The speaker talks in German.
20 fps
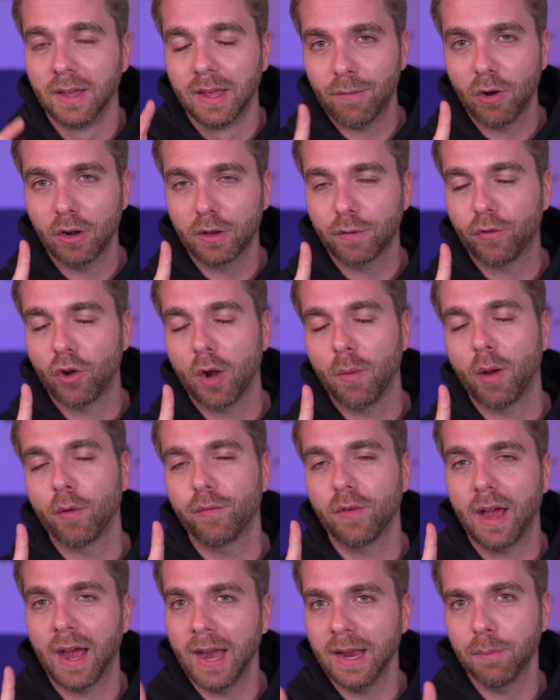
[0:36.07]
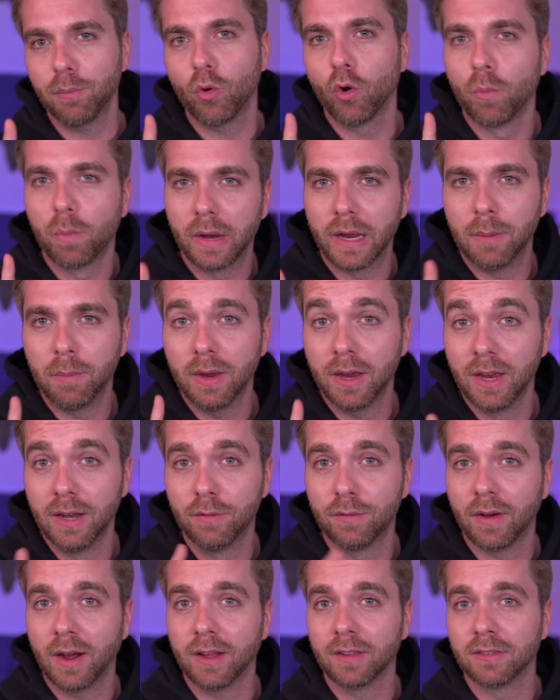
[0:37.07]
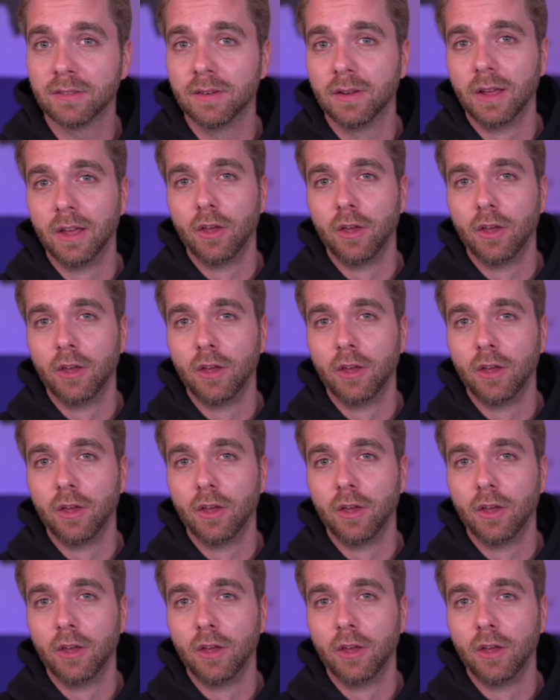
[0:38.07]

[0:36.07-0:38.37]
Er wollte vor allem auf ein Problem hinweisen.